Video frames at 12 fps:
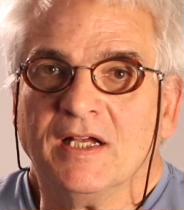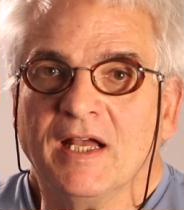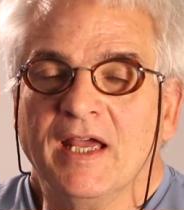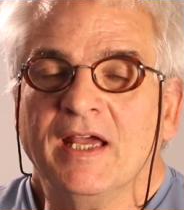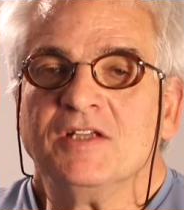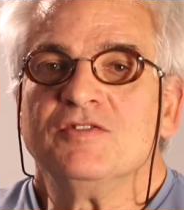
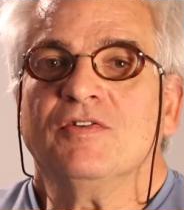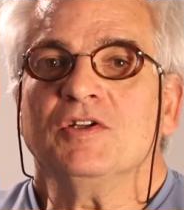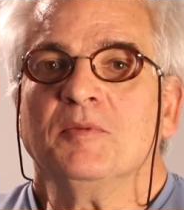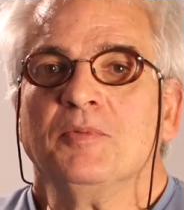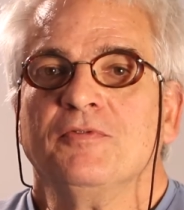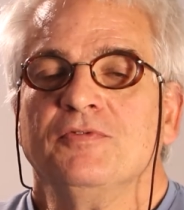É, de
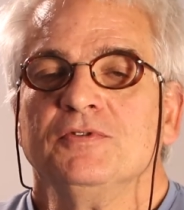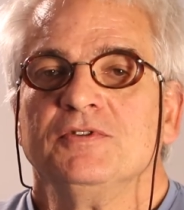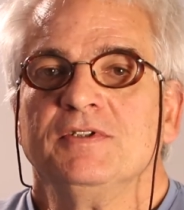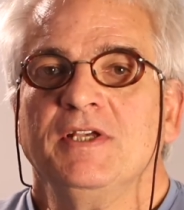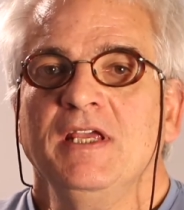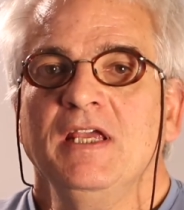Volta para o
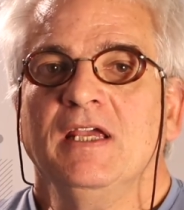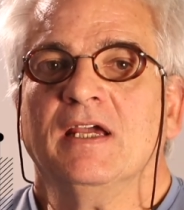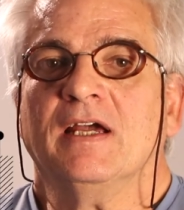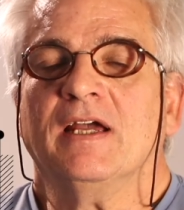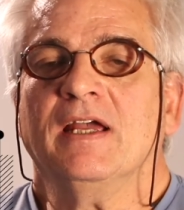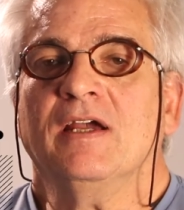
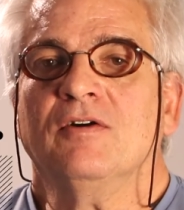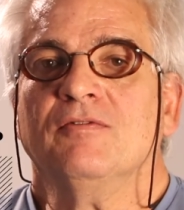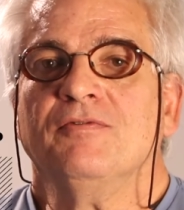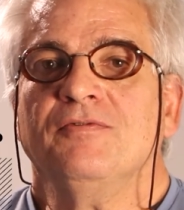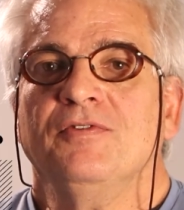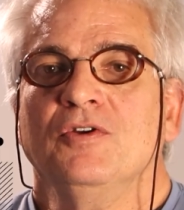Fusquinha é um
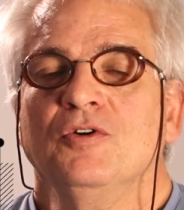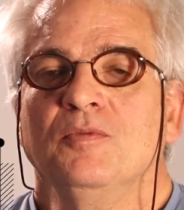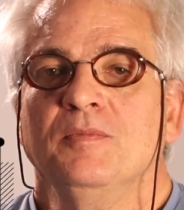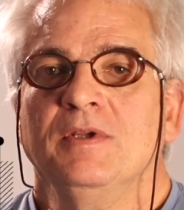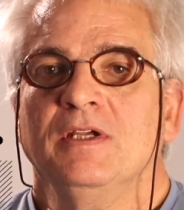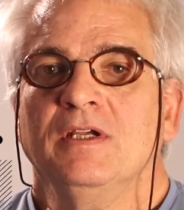
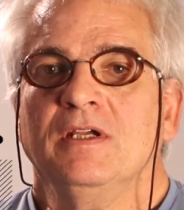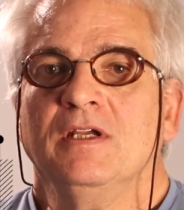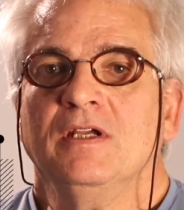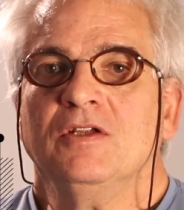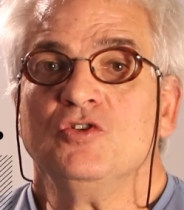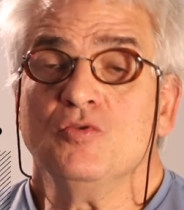
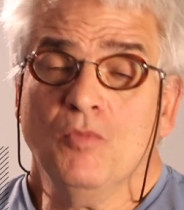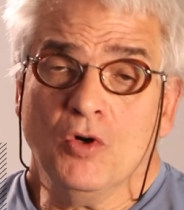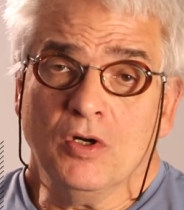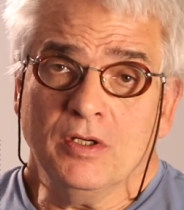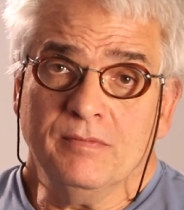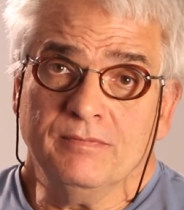filme de
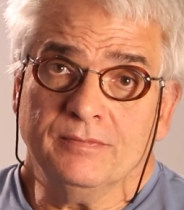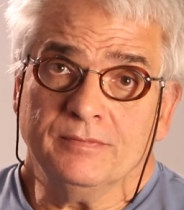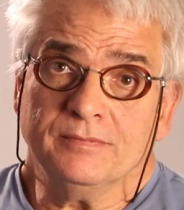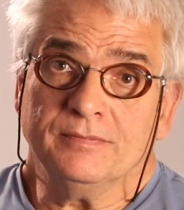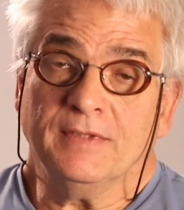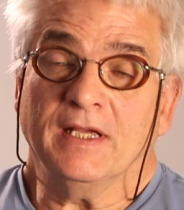humor,
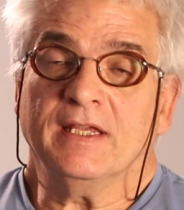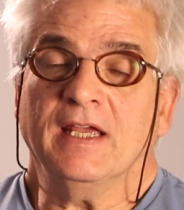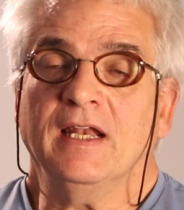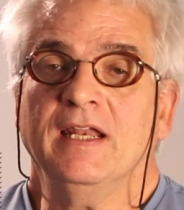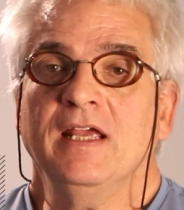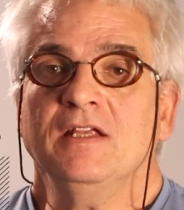né, que
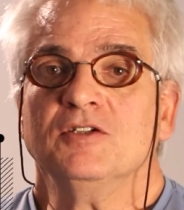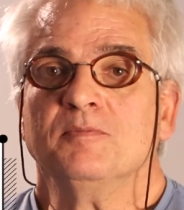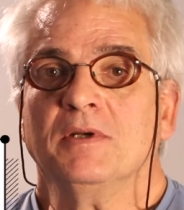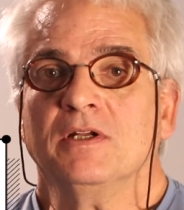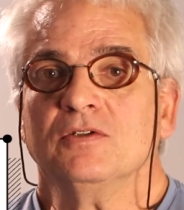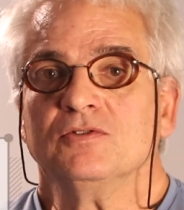além de
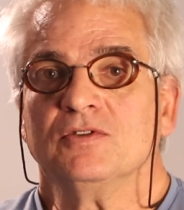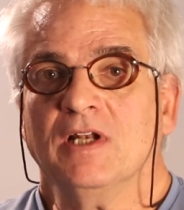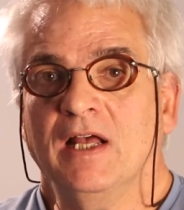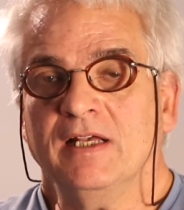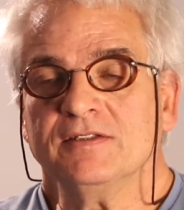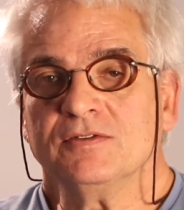planos
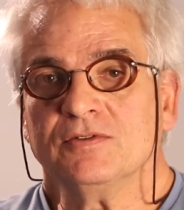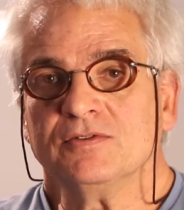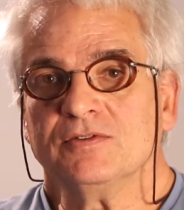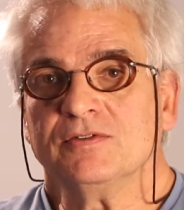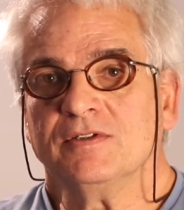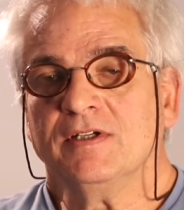
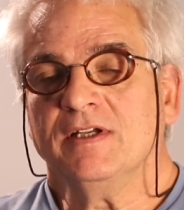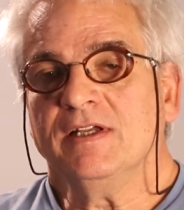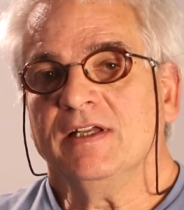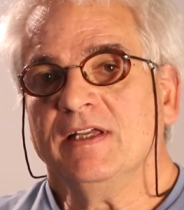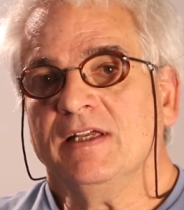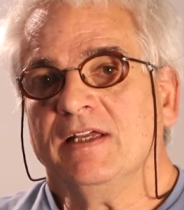clássicos,
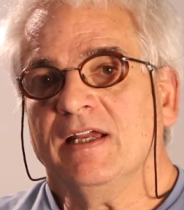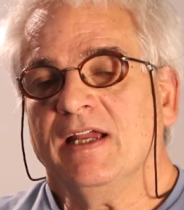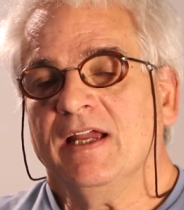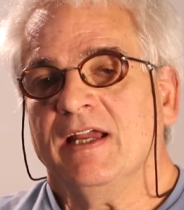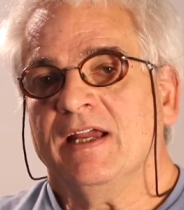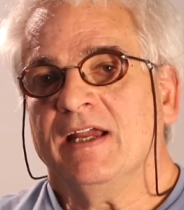
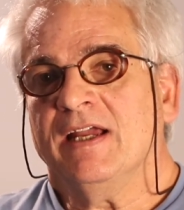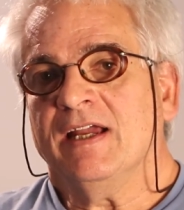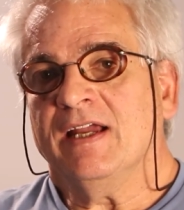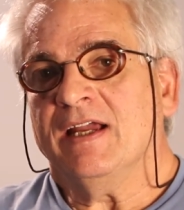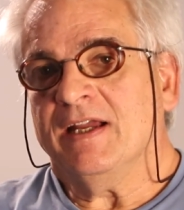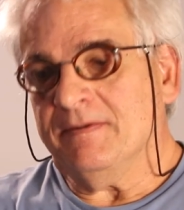
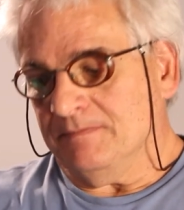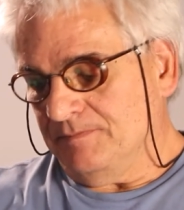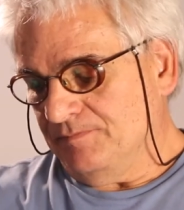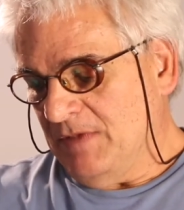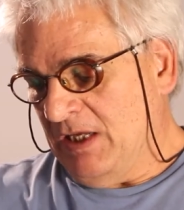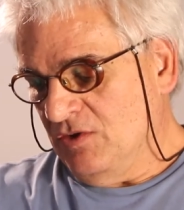é,
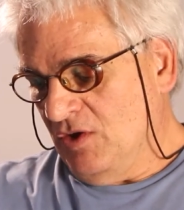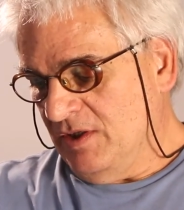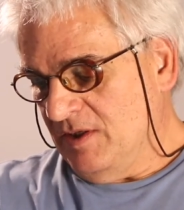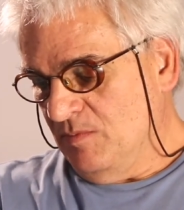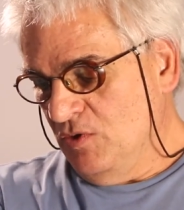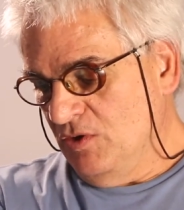
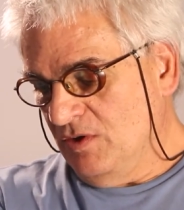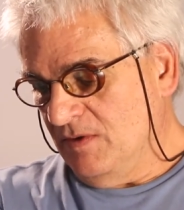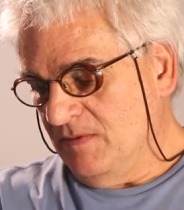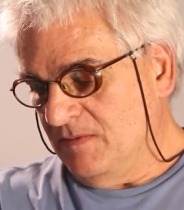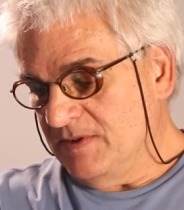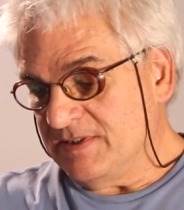adota muito
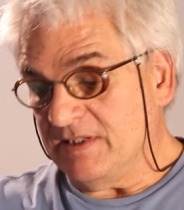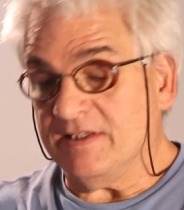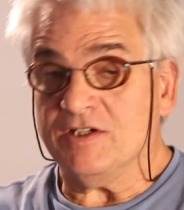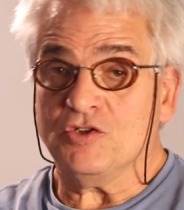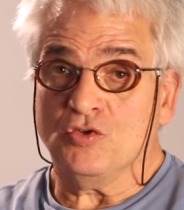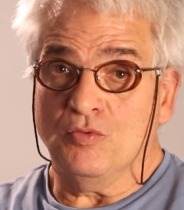uma
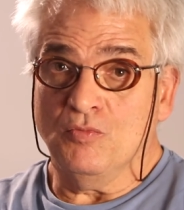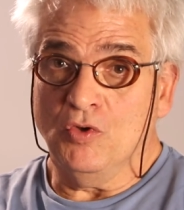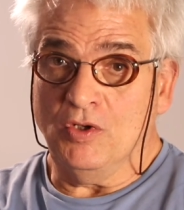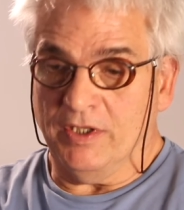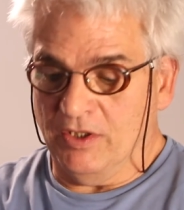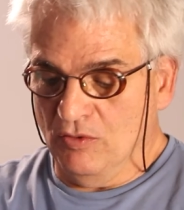estratégia do
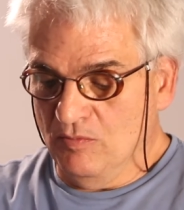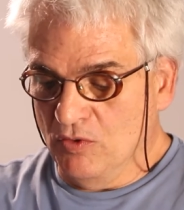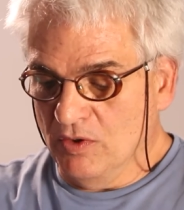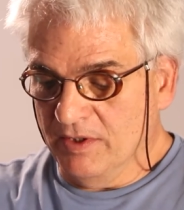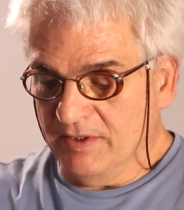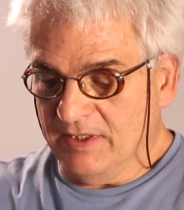humor, que o
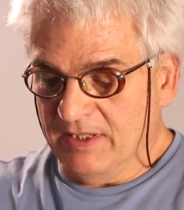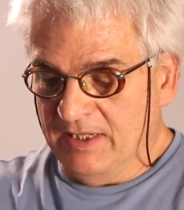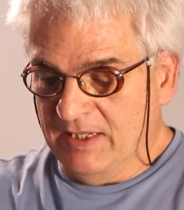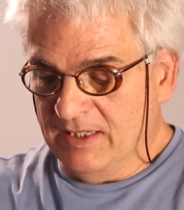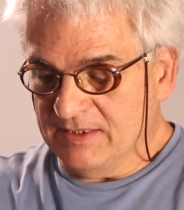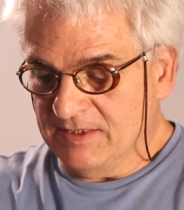humor
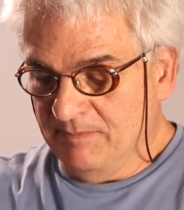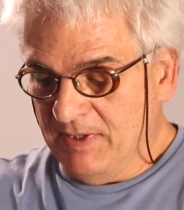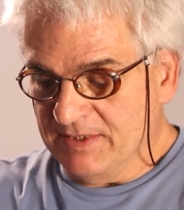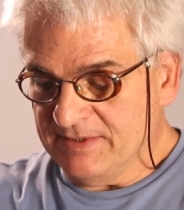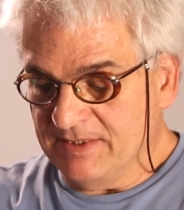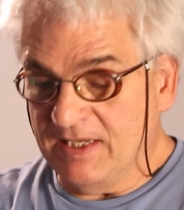é, se
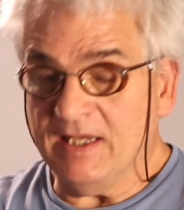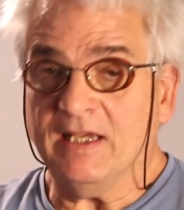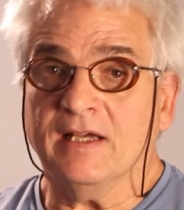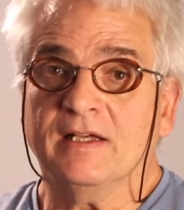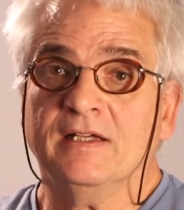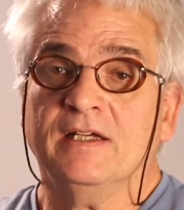baseia